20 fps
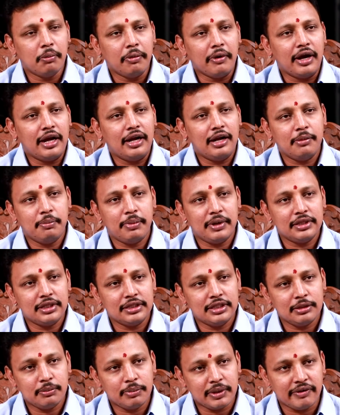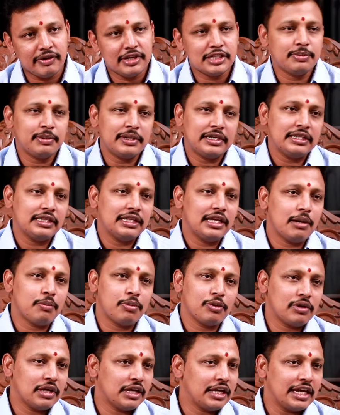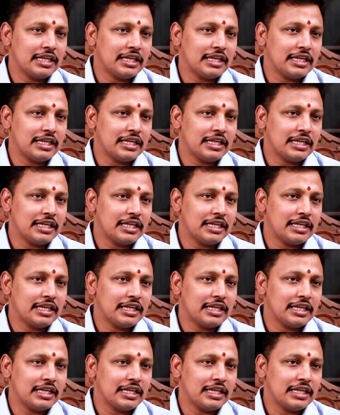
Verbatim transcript: బాయిల్డ్ పద్ధతిని ప్రవేశపెట్టిందే అప్పుడున్న